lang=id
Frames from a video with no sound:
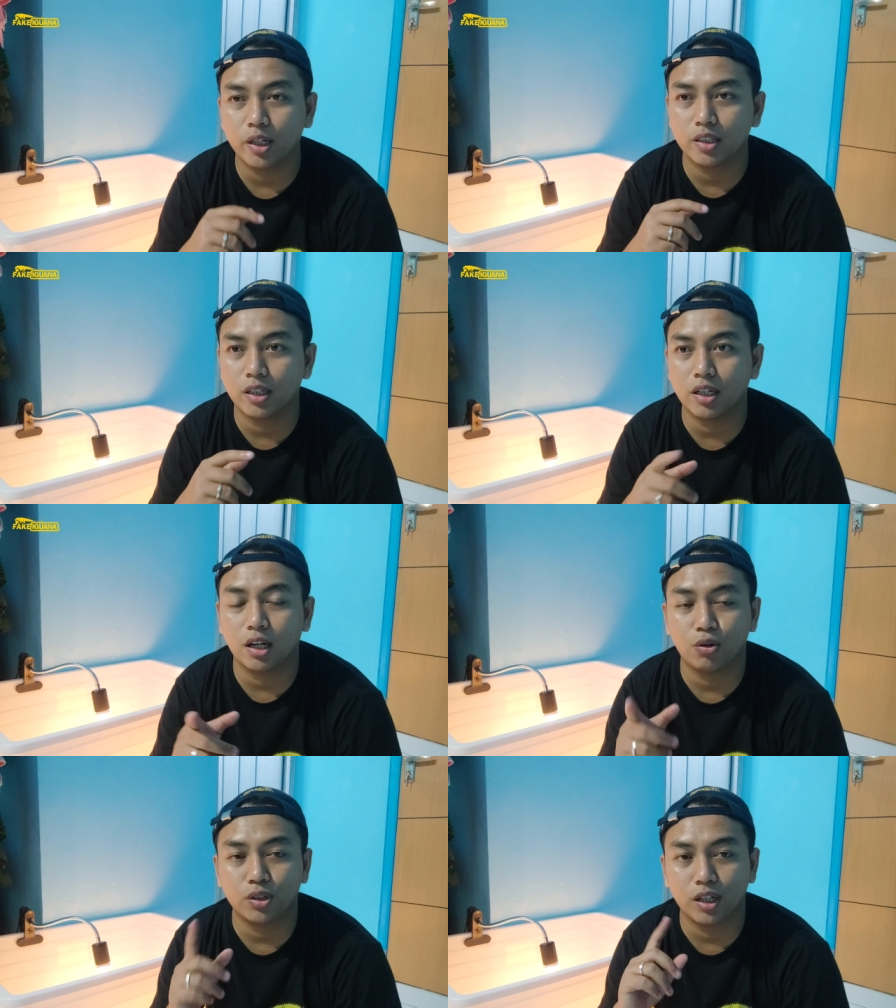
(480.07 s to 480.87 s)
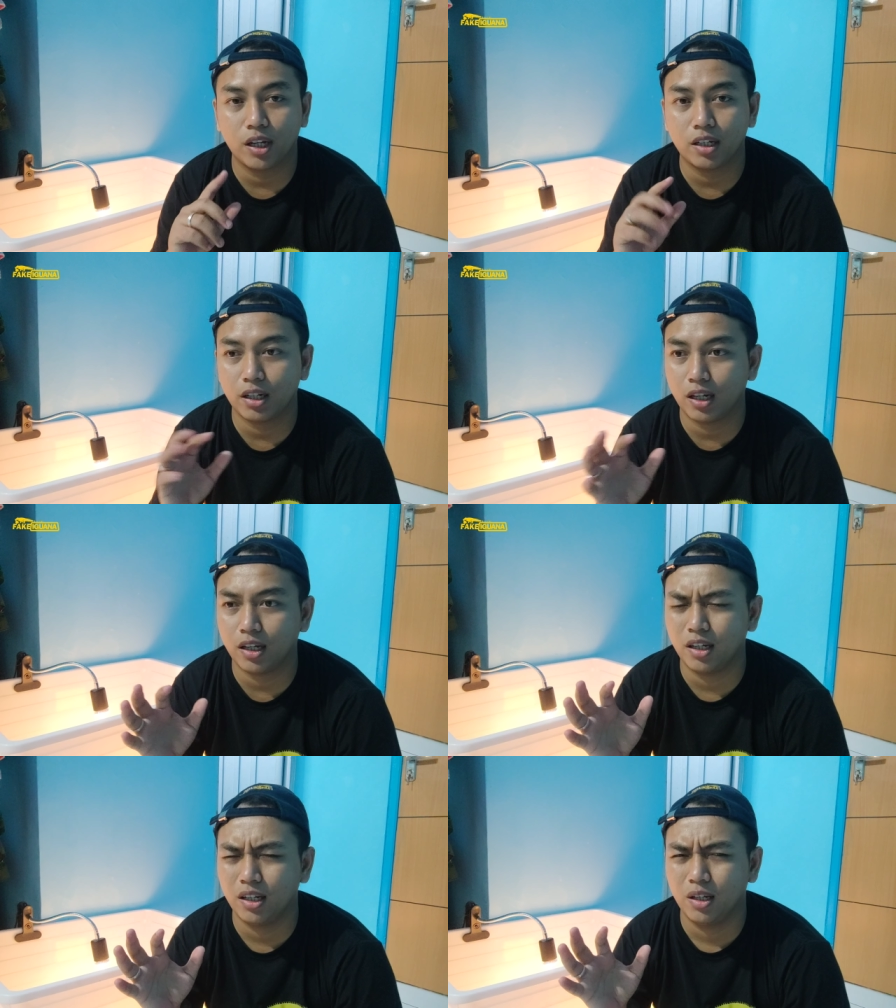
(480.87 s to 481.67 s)
kepada saya kalau saya ada
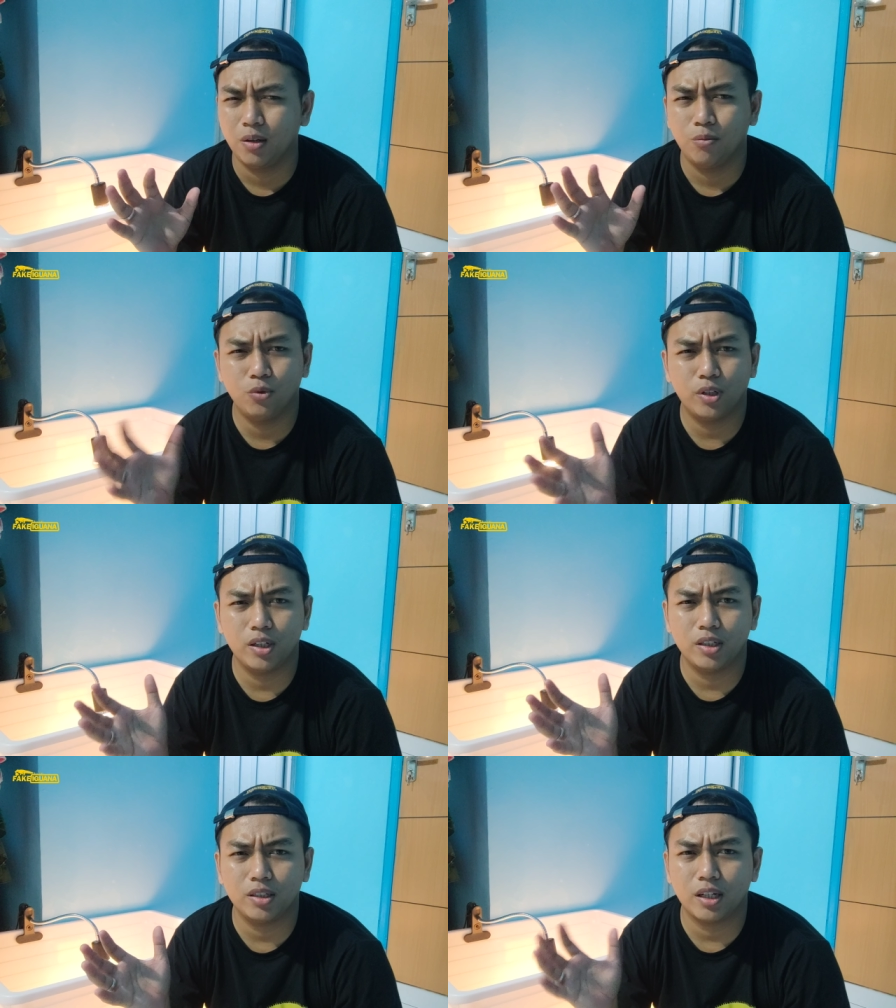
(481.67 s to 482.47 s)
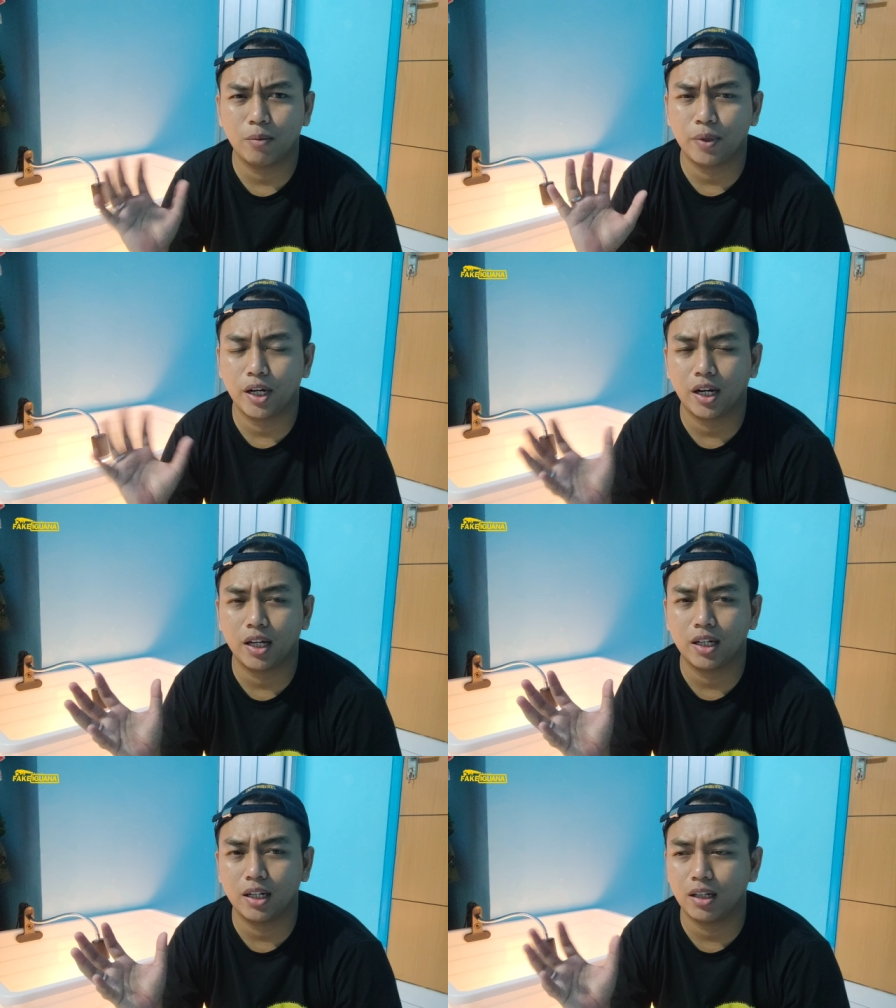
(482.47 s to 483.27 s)
mungkin cara
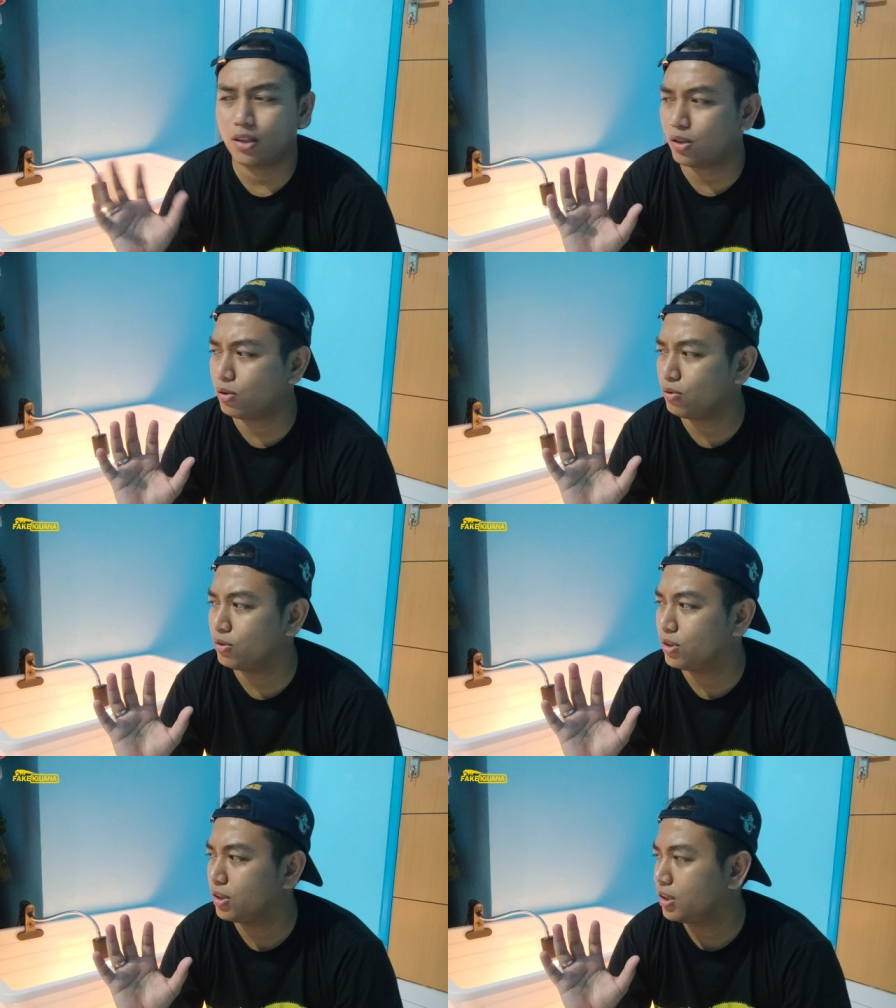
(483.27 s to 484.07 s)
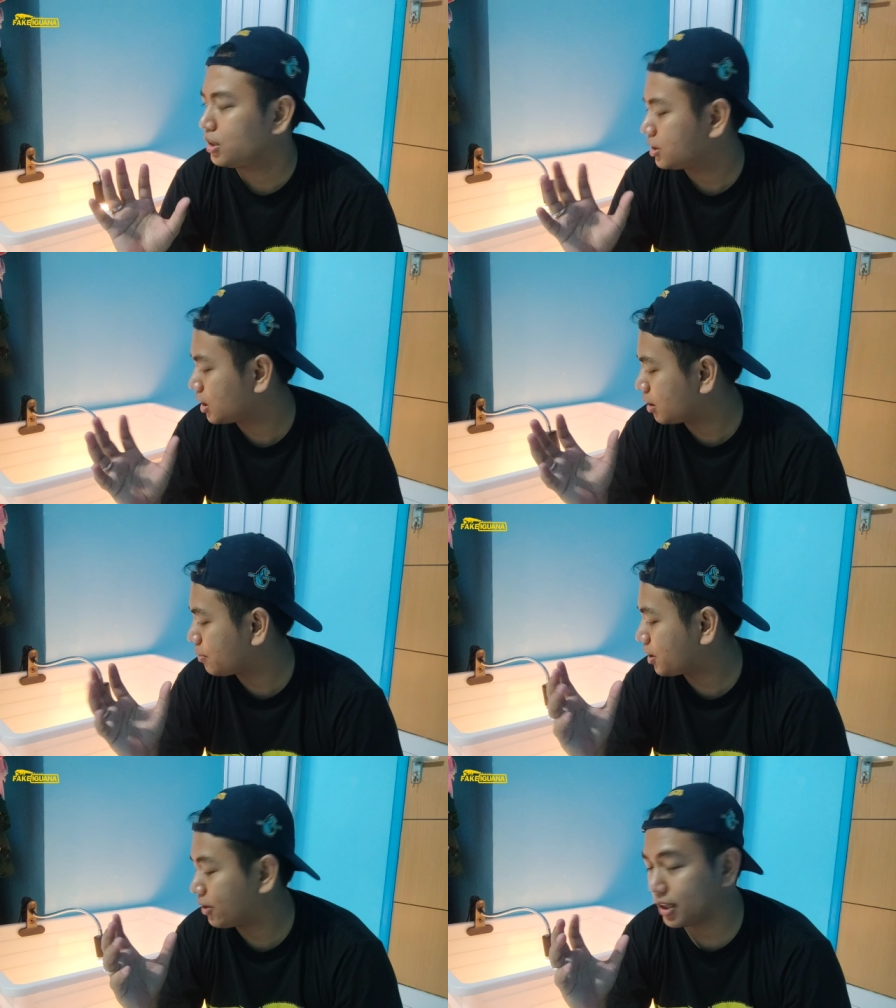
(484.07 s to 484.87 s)
penanganan atau cara
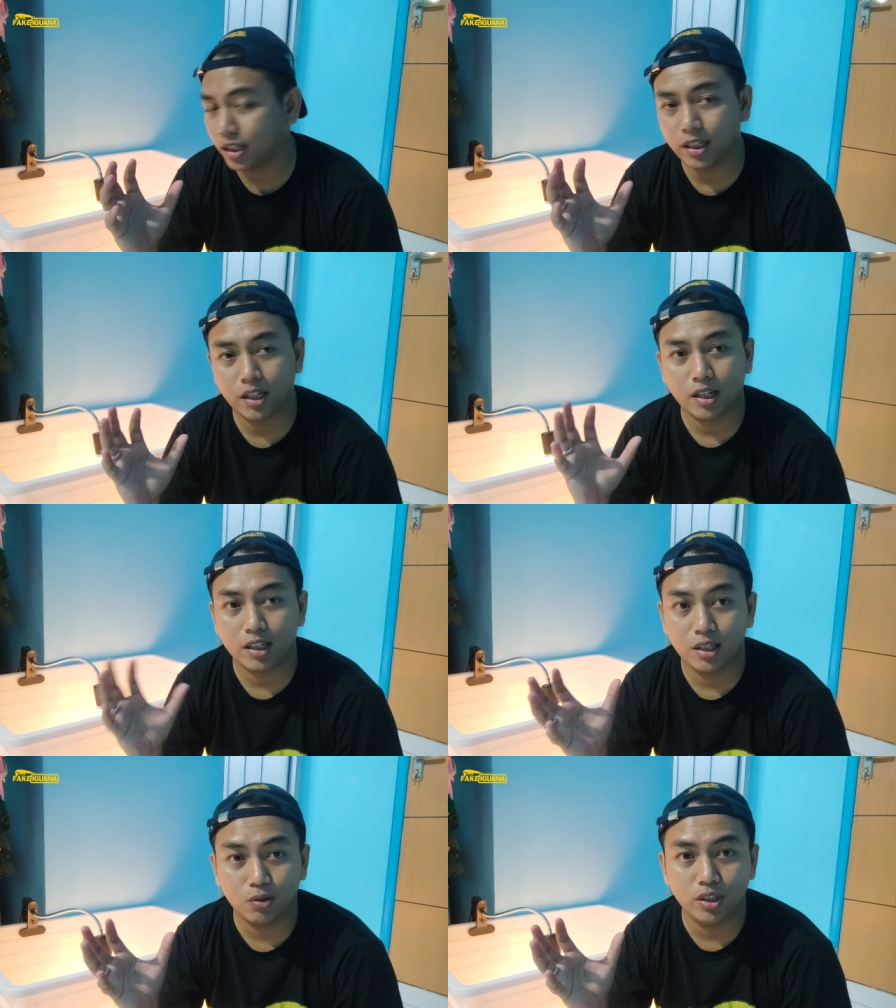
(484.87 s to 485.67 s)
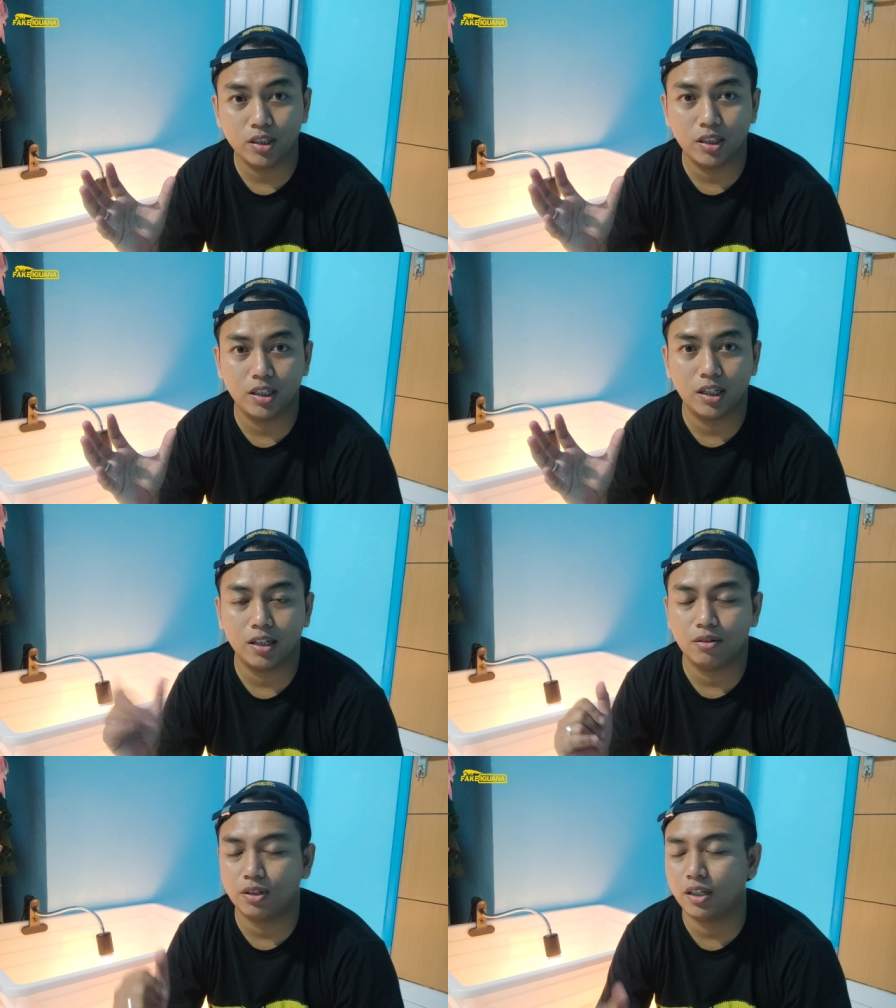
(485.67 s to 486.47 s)
perawatan yang keliru di sini ya
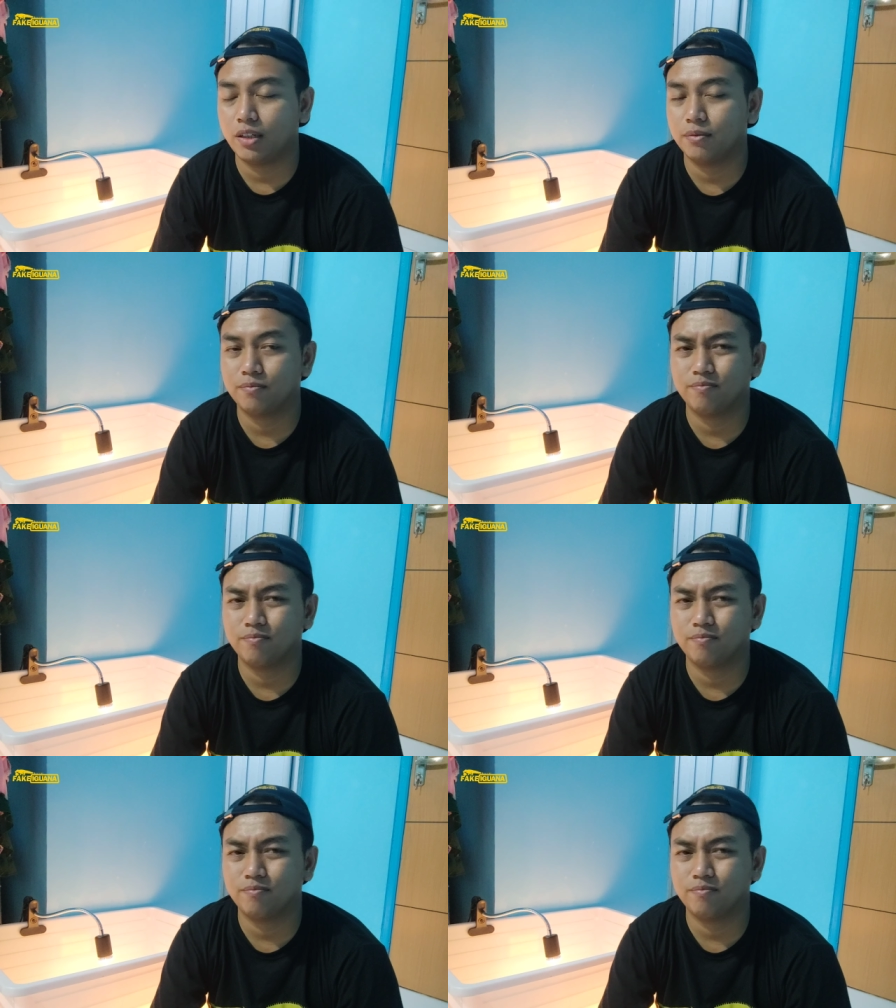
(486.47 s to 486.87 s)
oke okay?